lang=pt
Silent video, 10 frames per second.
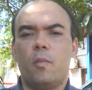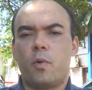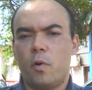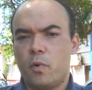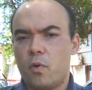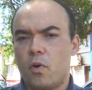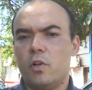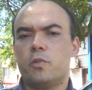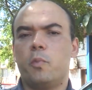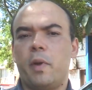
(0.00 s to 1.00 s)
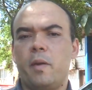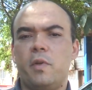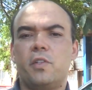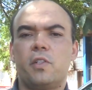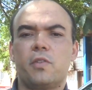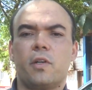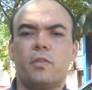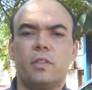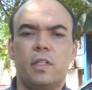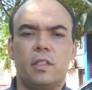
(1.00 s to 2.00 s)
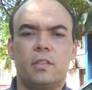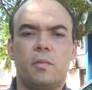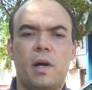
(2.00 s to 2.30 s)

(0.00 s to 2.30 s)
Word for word: o próprio código permite que isso aconteça.